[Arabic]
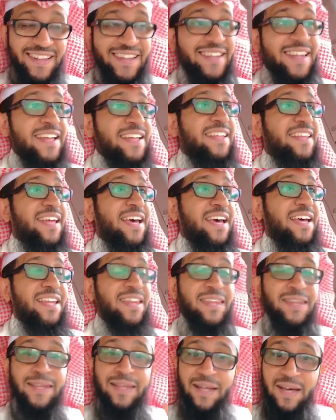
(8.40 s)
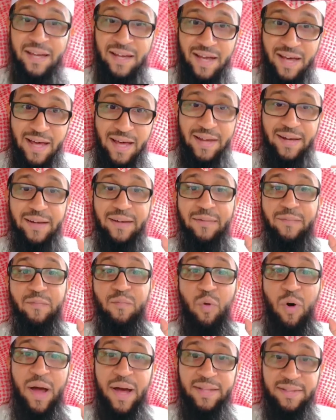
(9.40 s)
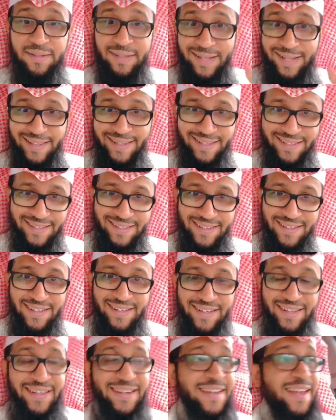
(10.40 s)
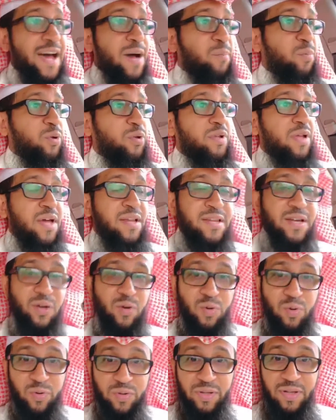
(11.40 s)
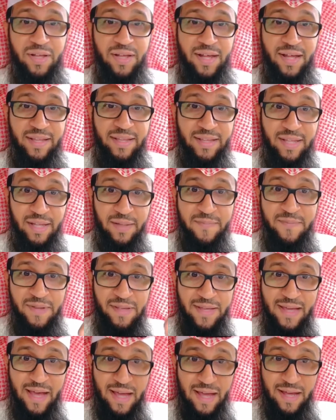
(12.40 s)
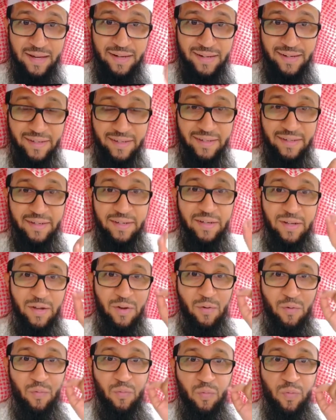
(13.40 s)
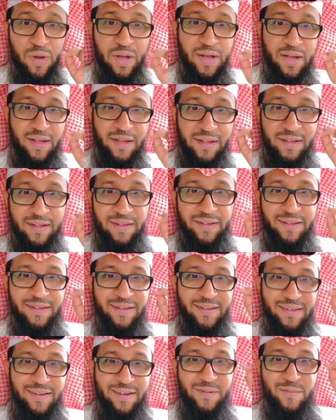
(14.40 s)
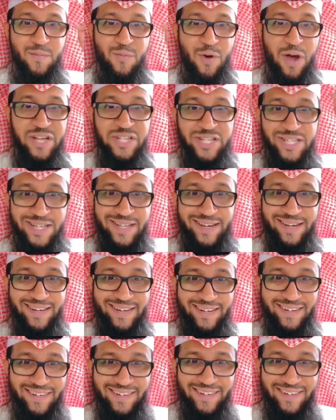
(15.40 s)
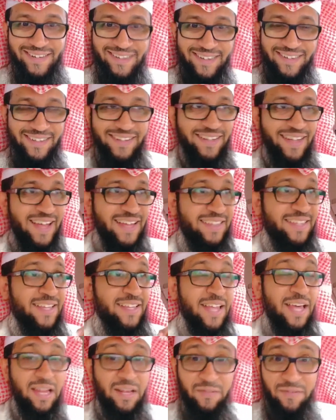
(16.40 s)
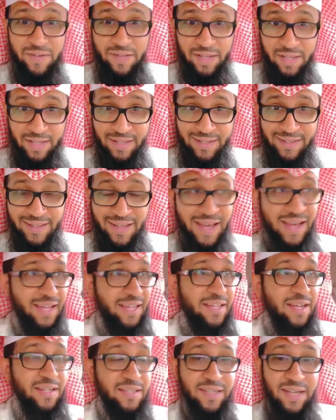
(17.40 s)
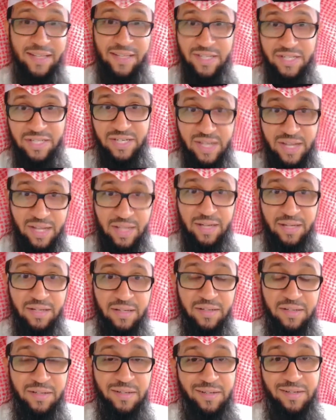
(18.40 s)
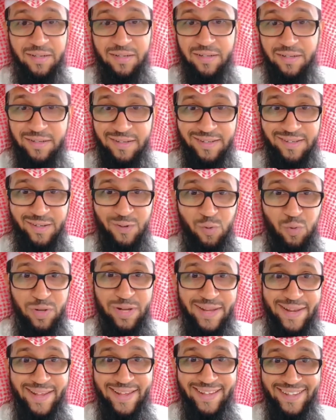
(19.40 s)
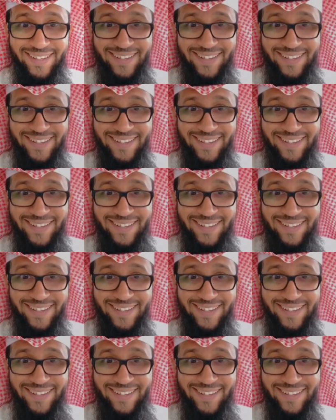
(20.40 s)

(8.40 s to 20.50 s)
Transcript: تتخذ قرار محدد لابد أن يكون عندك معيار ومؤشر حتى تعرف أنك حققت هذا الشيء ولا لا